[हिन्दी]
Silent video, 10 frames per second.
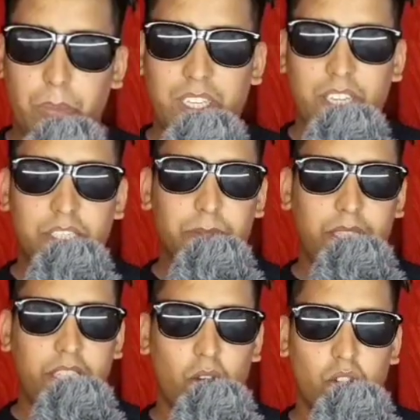भैया इस
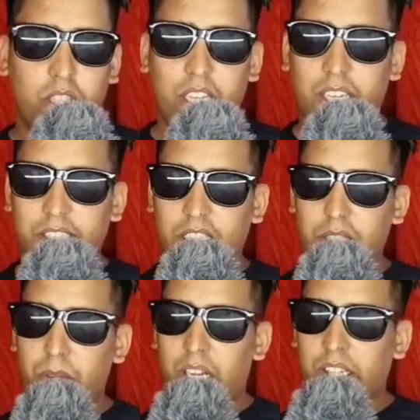बंदे को देख के
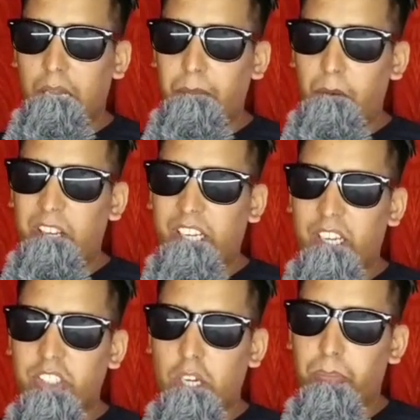सच में लगता पब्लिक
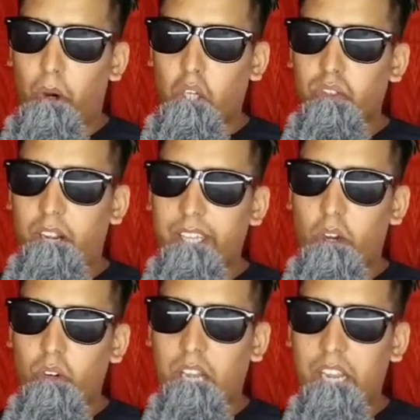ने इसका बहुत
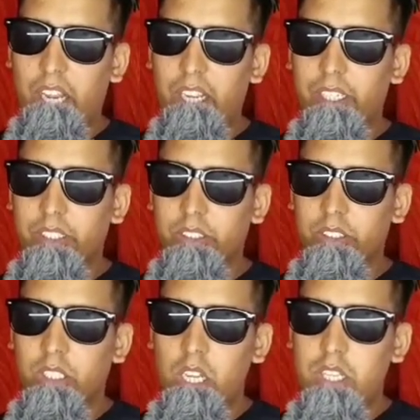फायदा उठाया है
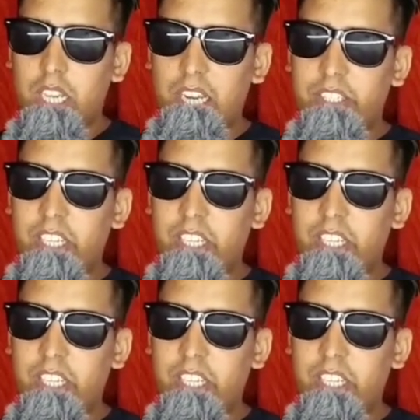चालीस